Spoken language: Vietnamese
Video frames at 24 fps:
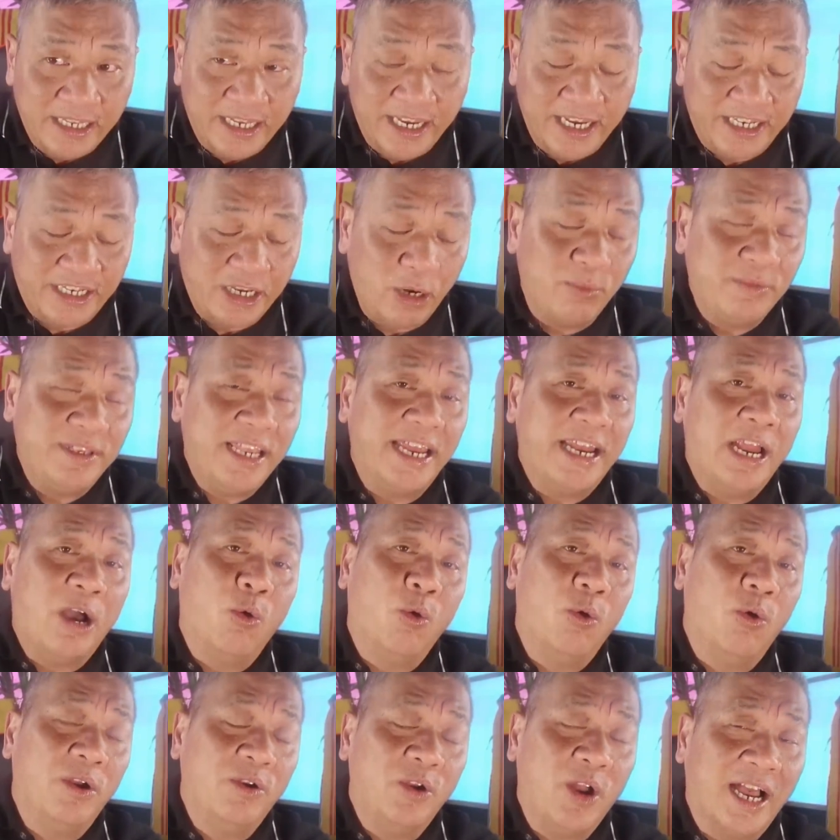Thì trong giai
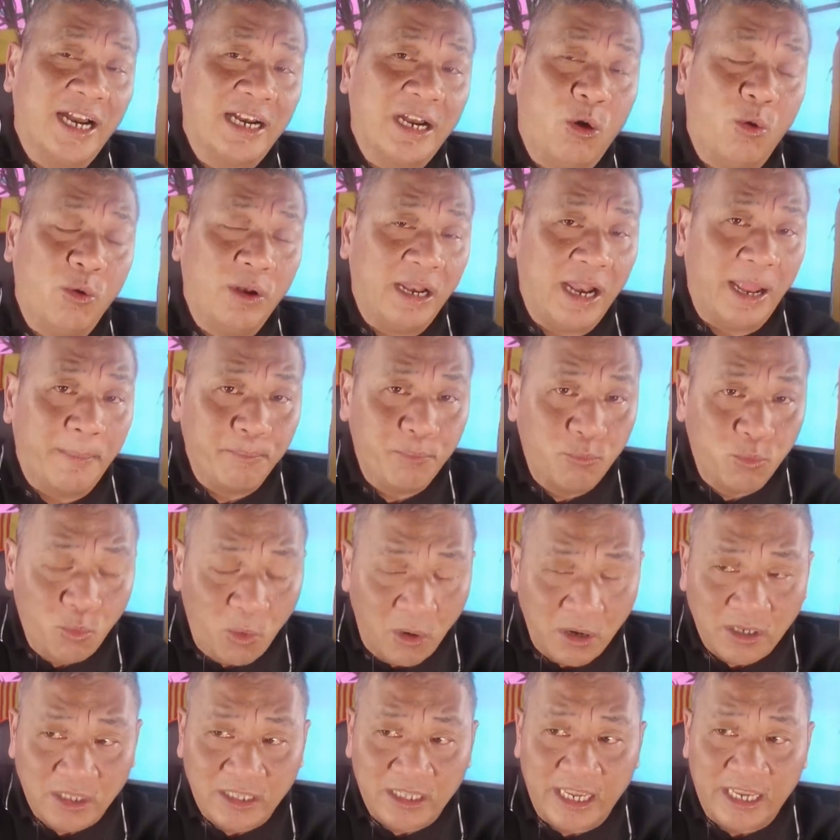đầu đoạn đầu lập
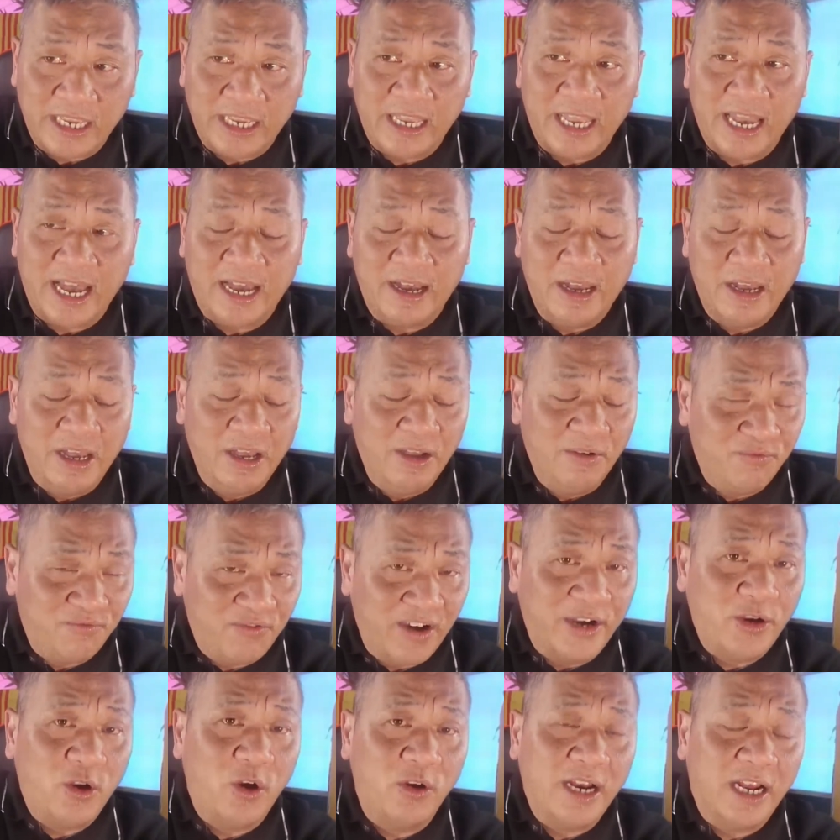quốc thì à,
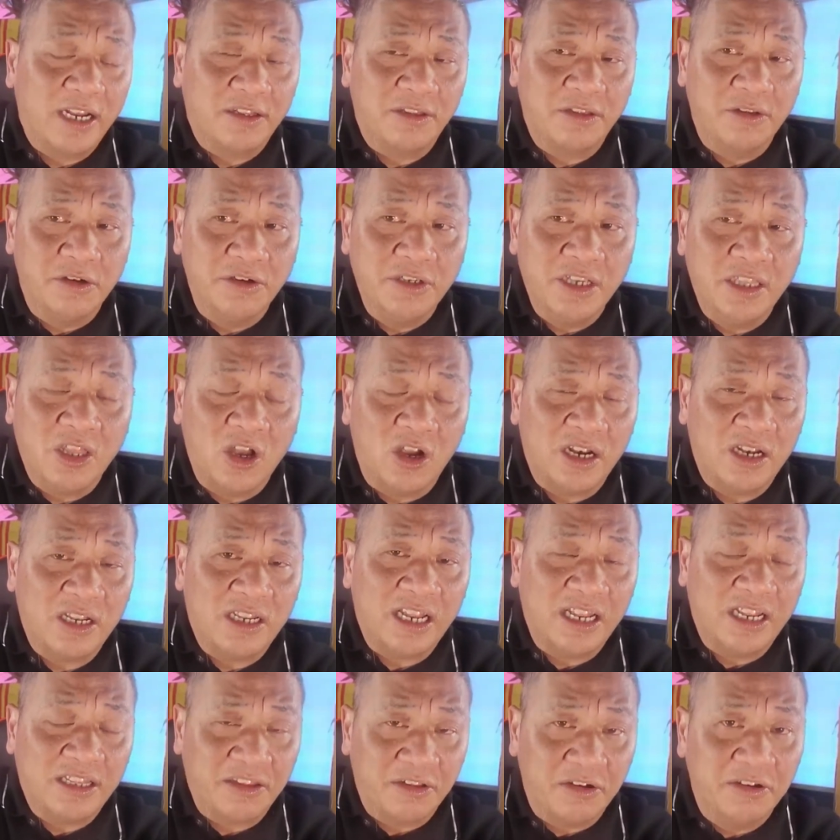phải nói rằng tưởng giới
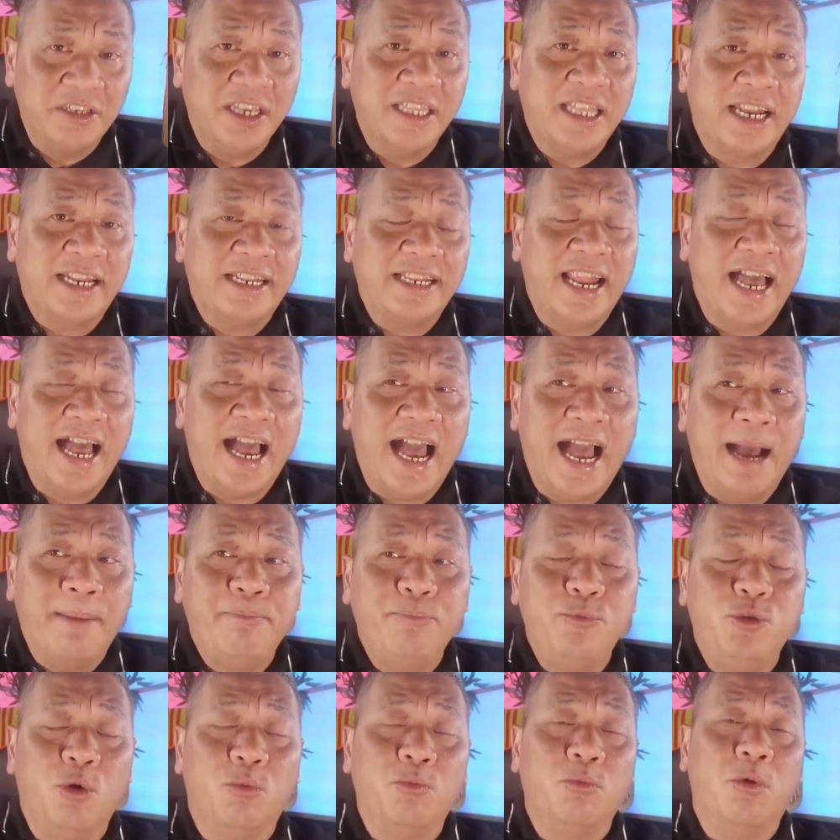thạch tưởng giới thạch đã
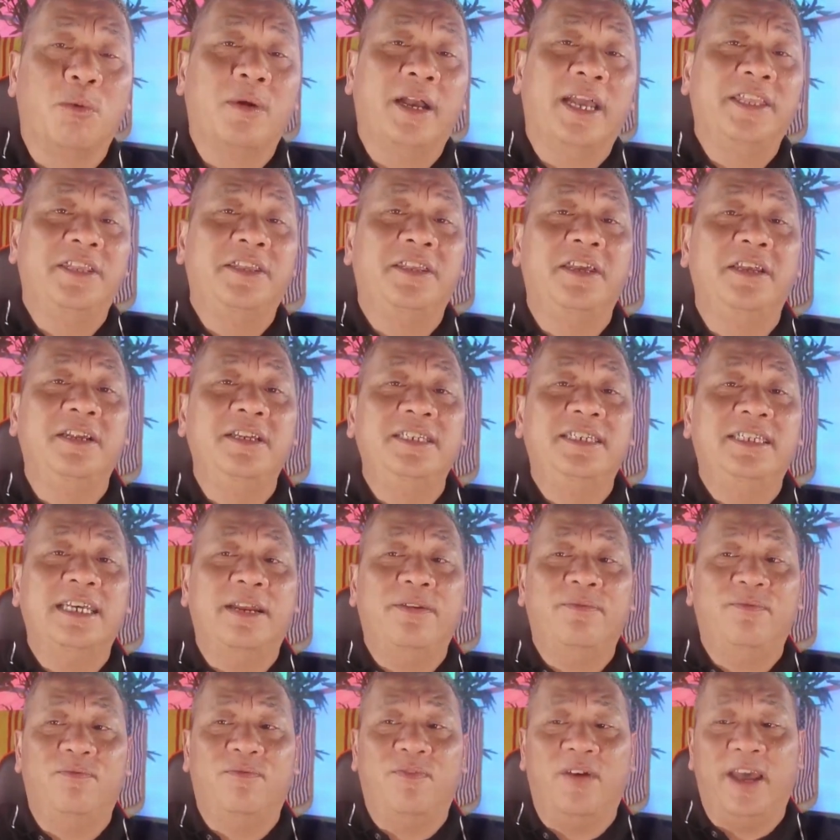áp dụng một cái chính
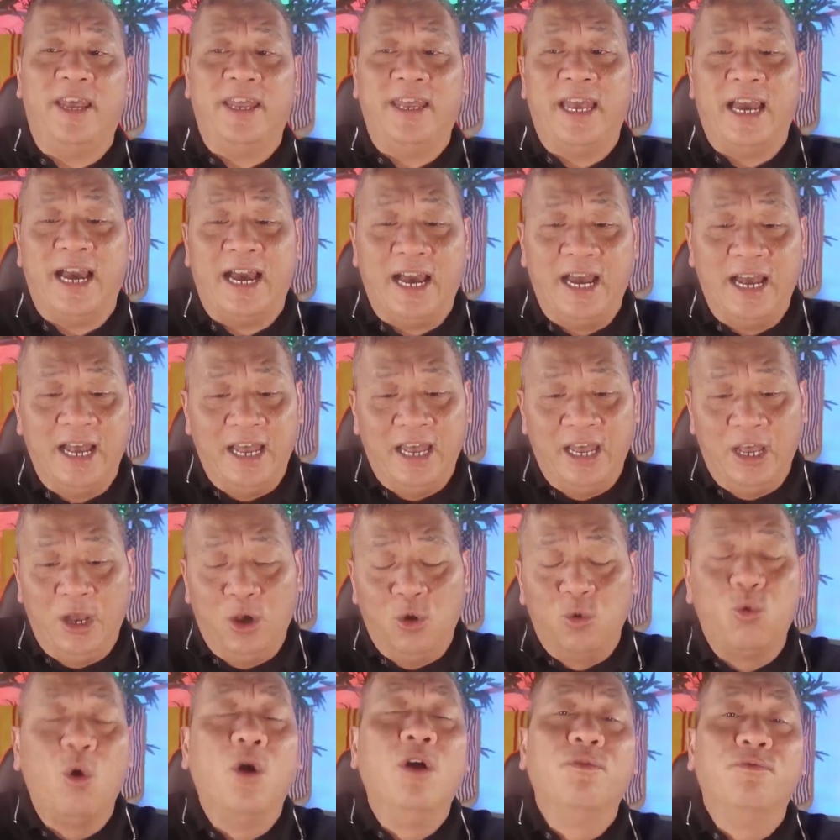sách về à,
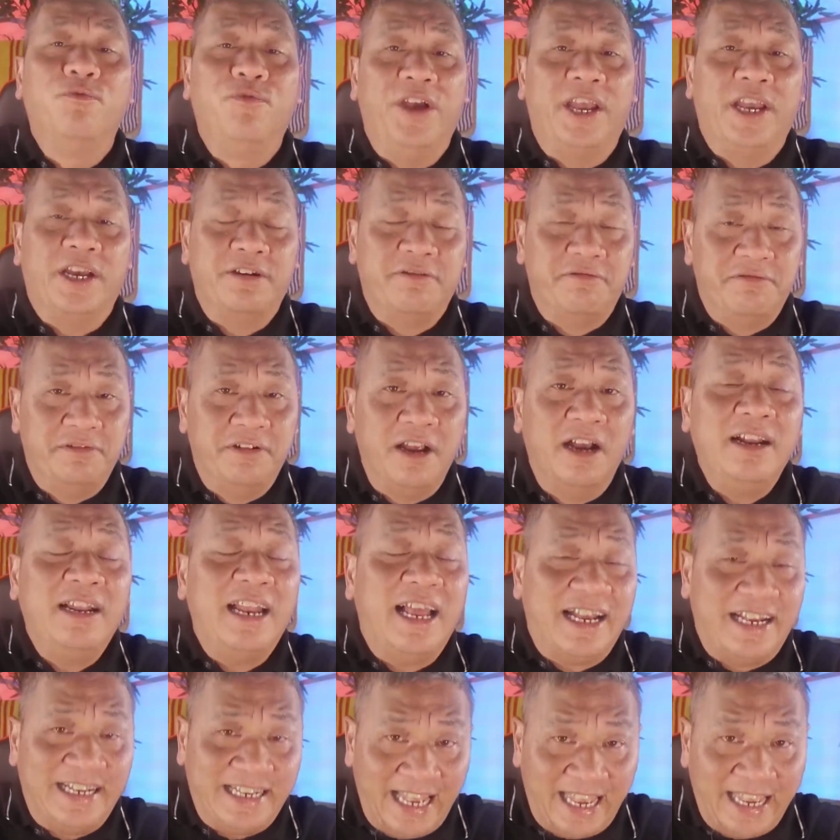quân phiệt rất
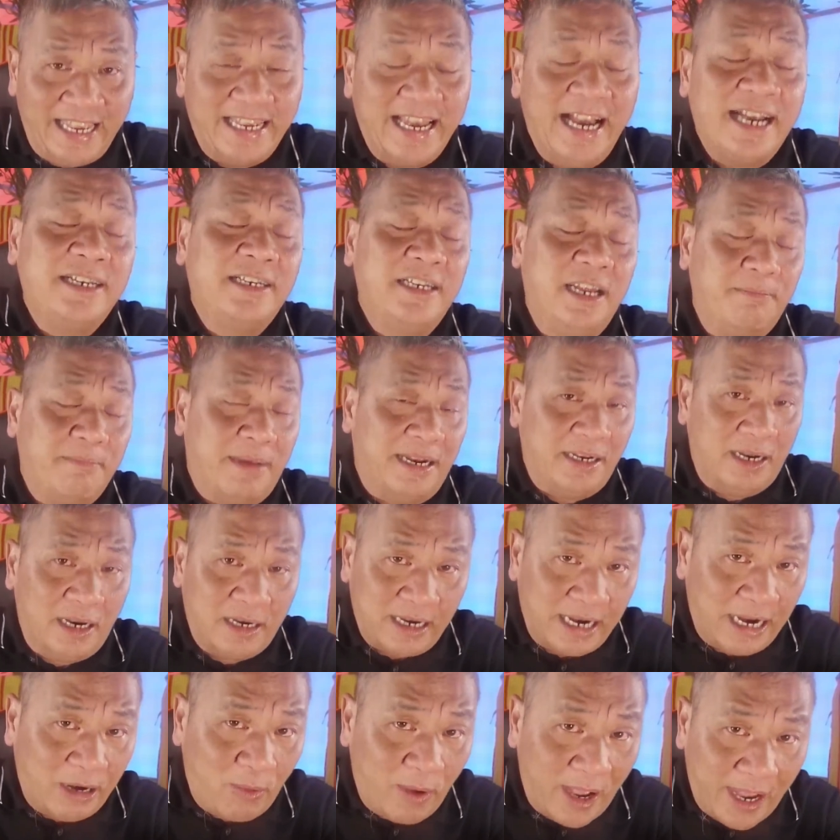là gây gắt trên mảnh
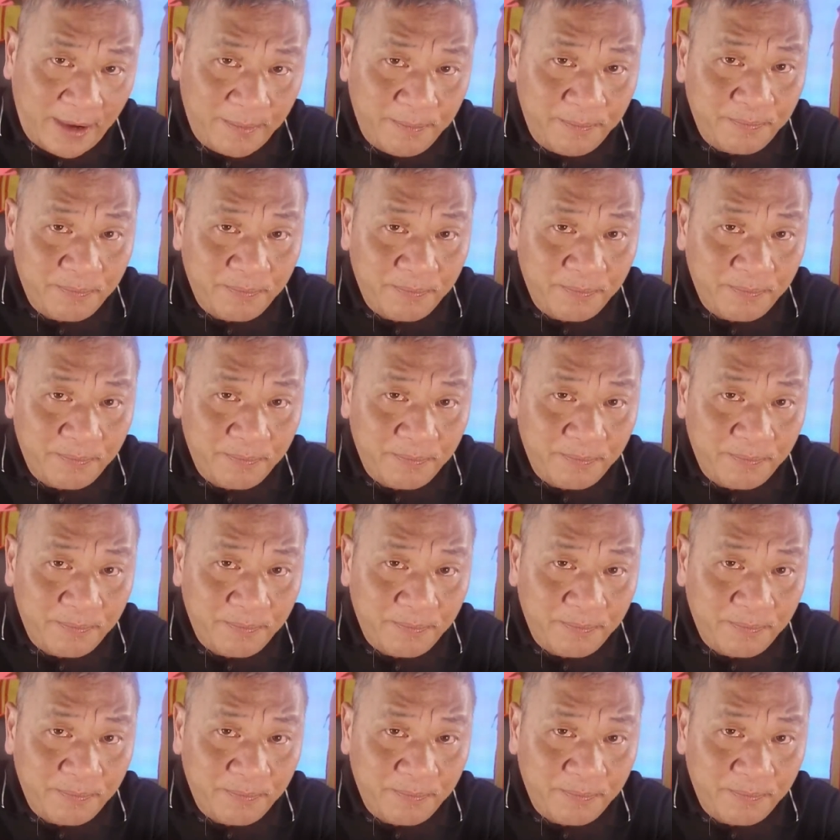đất Đài Loan.